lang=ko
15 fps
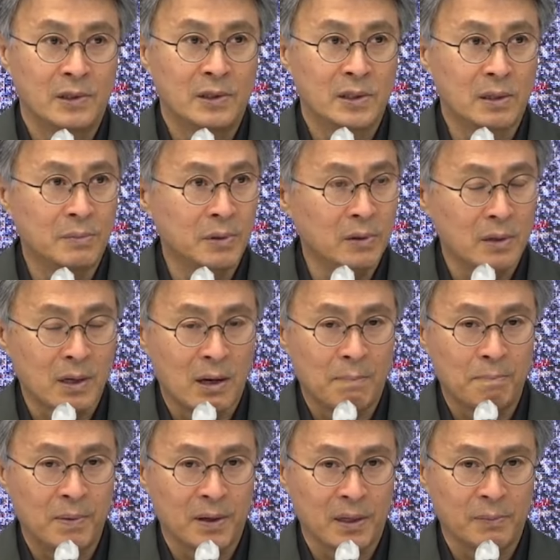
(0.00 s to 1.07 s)
이재명을
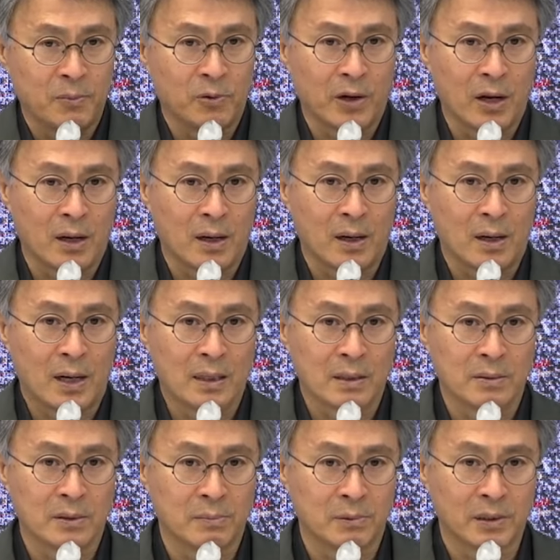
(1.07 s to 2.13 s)
깜빵에 보내라.
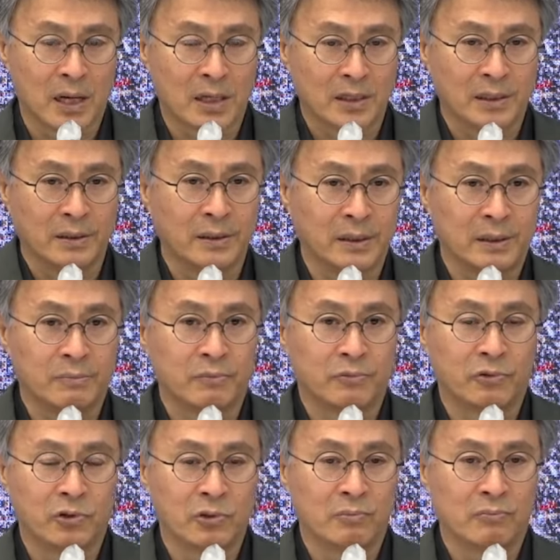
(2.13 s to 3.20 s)
안 그러면 당신들이 뒤로